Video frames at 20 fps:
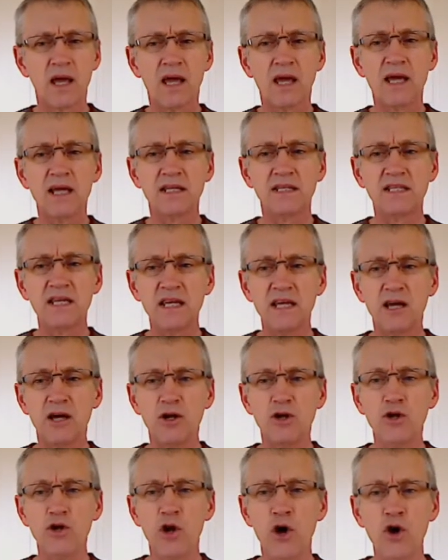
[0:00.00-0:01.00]
Il dit,
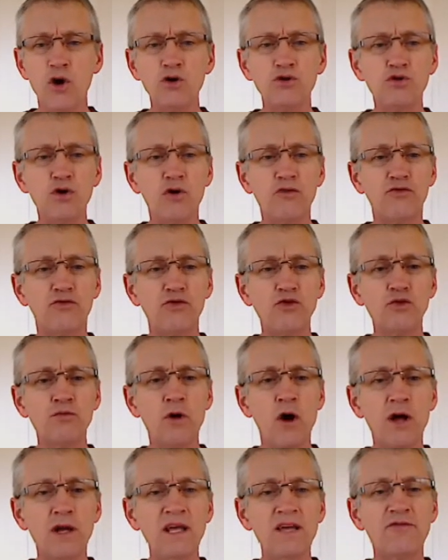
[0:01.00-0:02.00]
l'un de vous
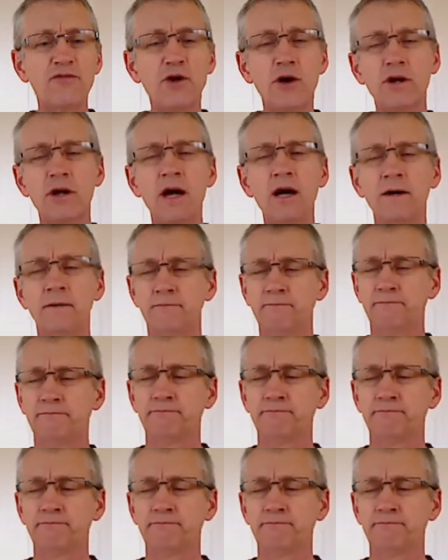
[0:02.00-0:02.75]
me livrera.